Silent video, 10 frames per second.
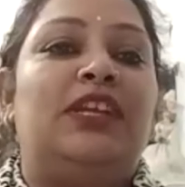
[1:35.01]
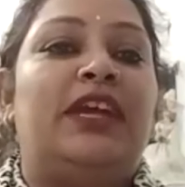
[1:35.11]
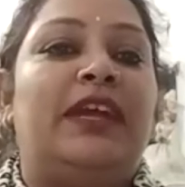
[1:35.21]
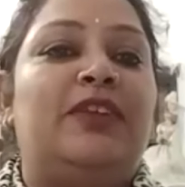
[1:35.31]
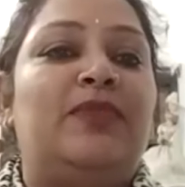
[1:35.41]

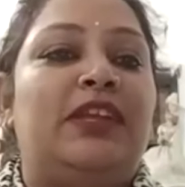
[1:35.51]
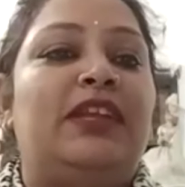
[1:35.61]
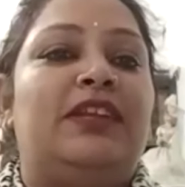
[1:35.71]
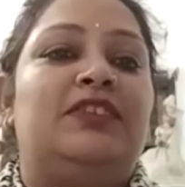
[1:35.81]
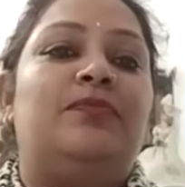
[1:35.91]
रहा है कि मेरी
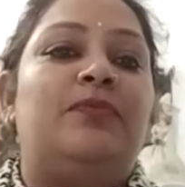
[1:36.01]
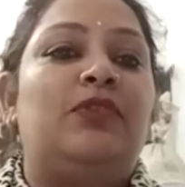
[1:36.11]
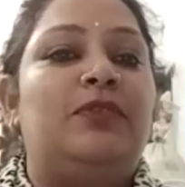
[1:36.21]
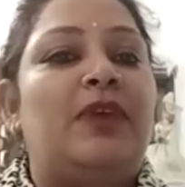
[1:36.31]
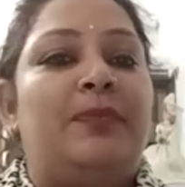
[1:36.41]
एनर्जी
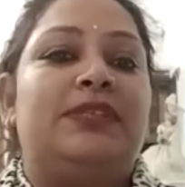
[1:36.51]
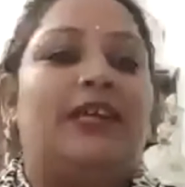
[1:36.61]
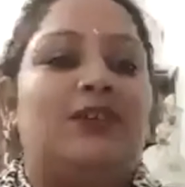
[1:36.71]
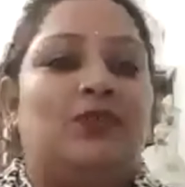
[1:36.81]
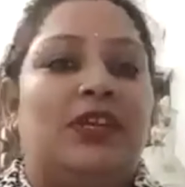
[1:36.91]
पूरी वापिस आ
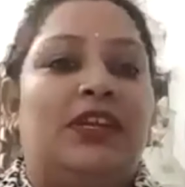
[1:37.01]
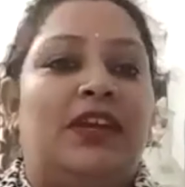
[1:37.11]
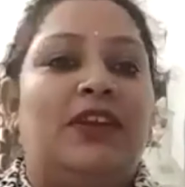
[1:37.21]
चुकी है